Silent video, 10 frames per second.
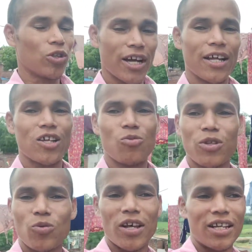दिखाता हूँ
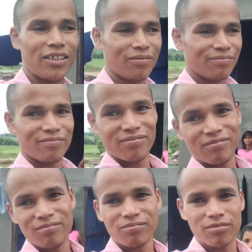मैं तुम्हारे
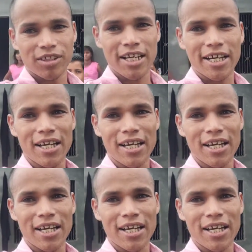क्या